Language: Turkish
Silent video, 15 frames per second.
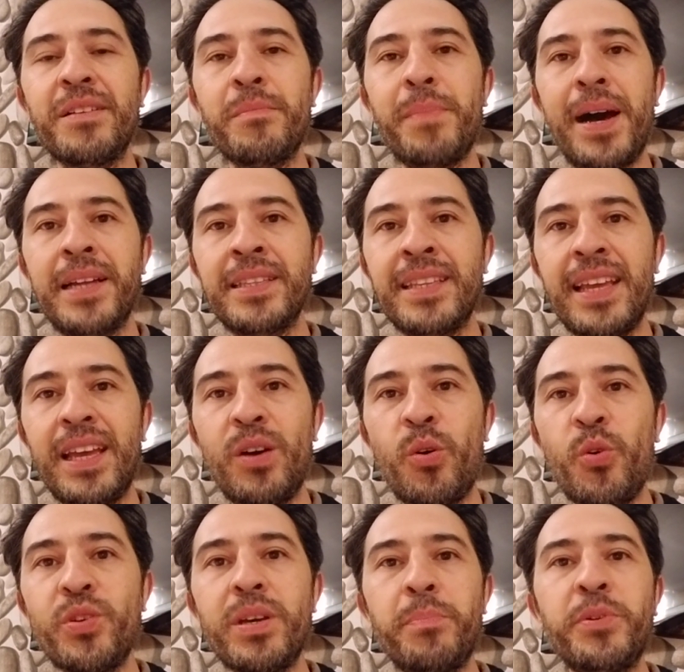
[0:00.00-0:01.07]
ben de
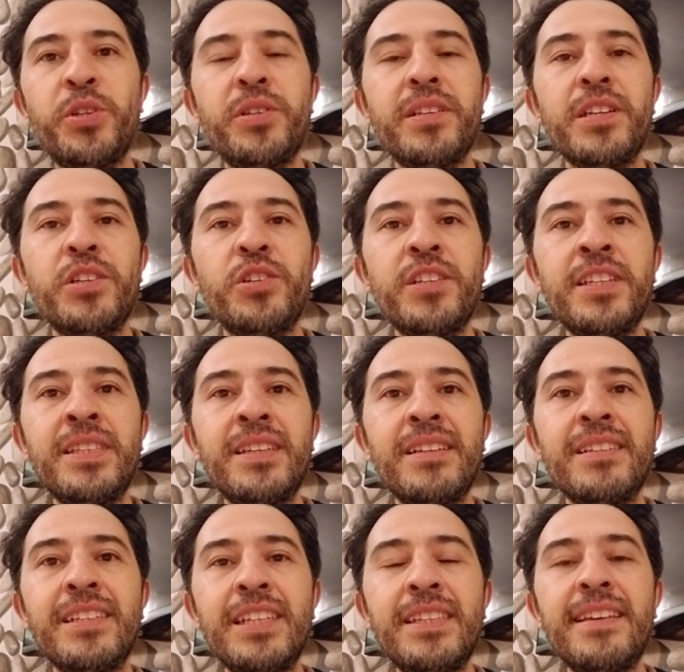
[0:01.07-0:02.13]
o yapıştırıcının
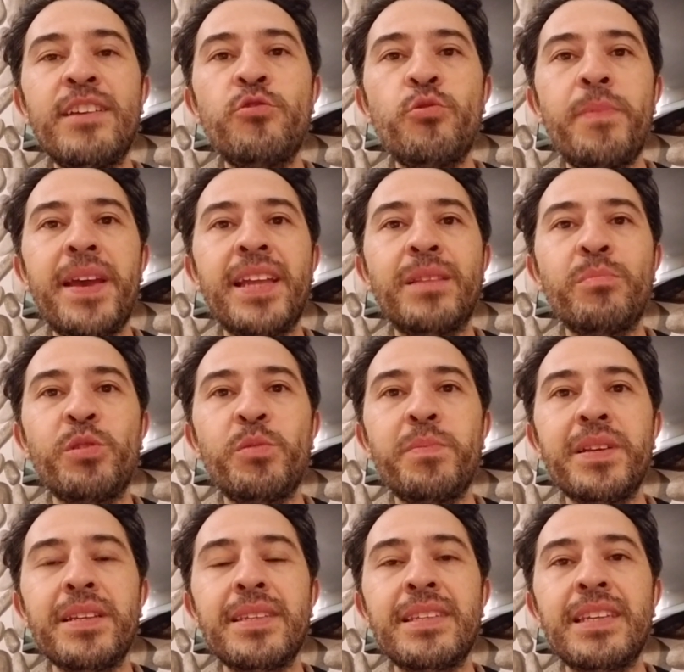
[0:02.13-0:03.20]
tadını tecrübe etmiş
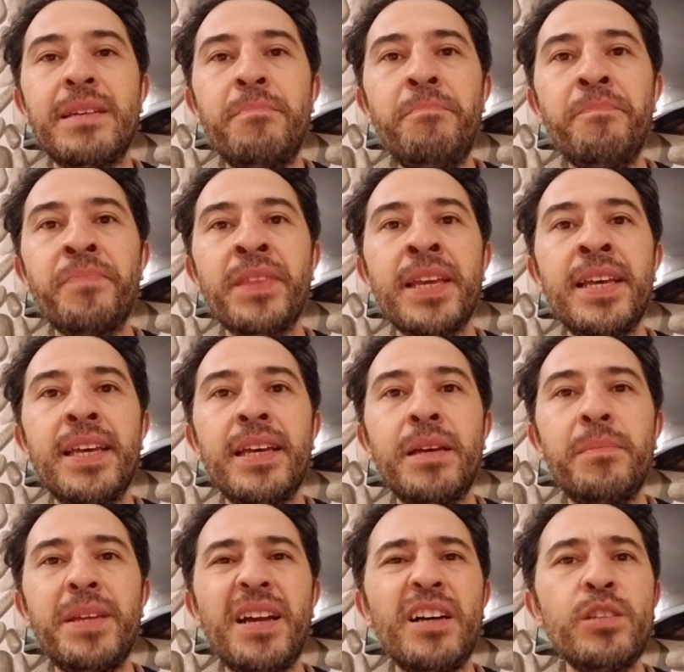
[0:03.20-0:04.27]
birisiyim.
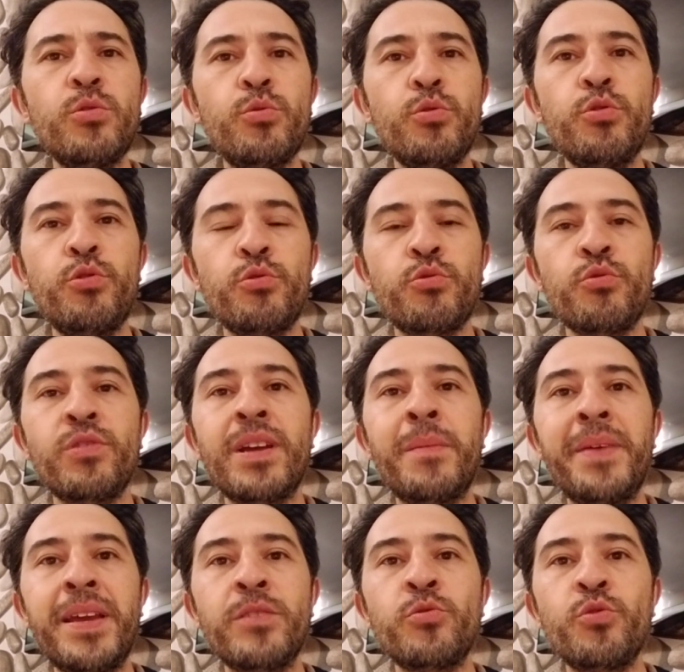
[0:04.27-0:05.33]
Biraz turşu suyuna
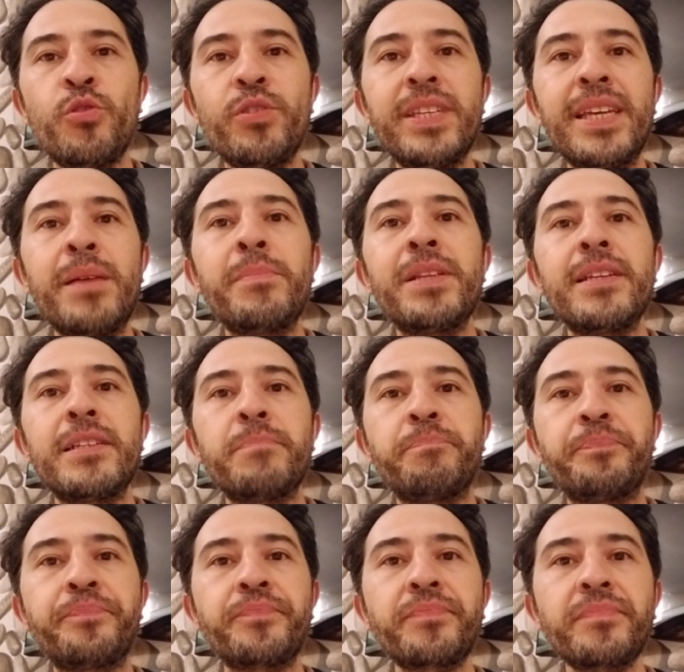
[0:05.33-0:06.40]
benziyor diyebilirim.
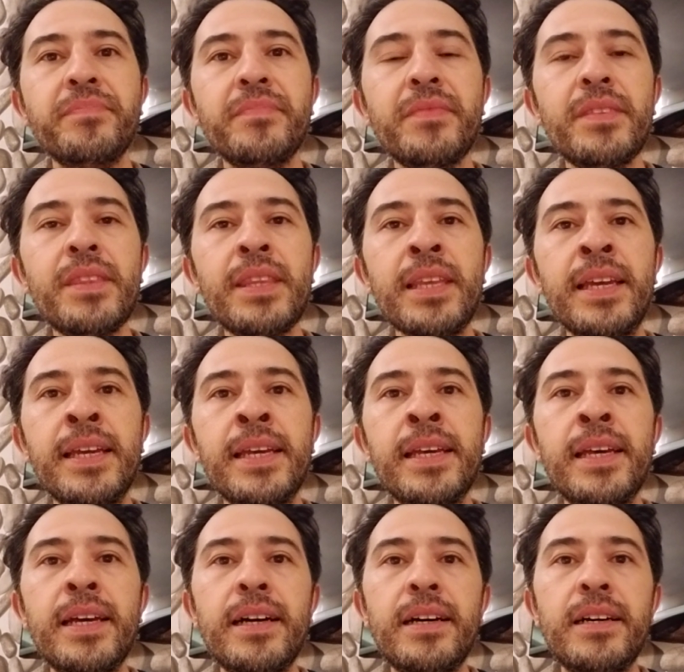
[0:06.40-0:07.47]

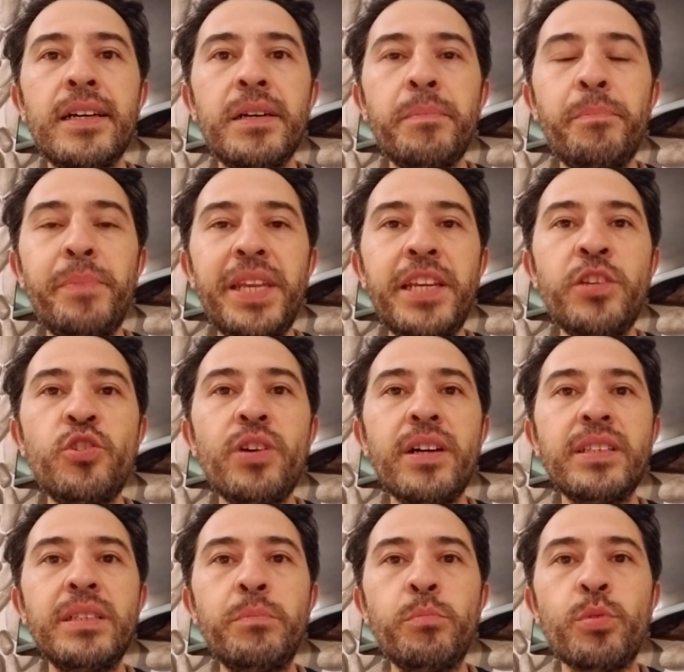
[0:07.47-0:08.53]
Ee, birinci
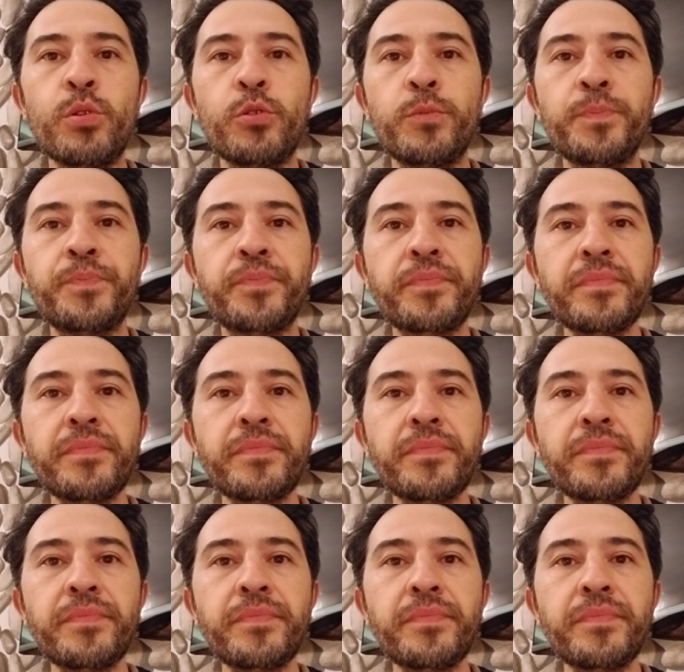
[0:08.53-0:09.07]
adım bu.